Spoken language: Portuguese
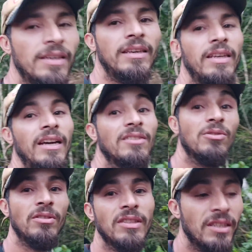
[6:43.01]
E as
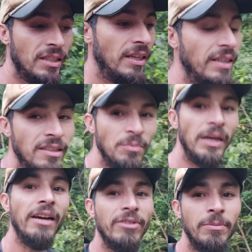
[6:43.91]
onças aqui é das
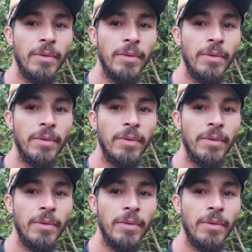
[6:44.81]
bravas.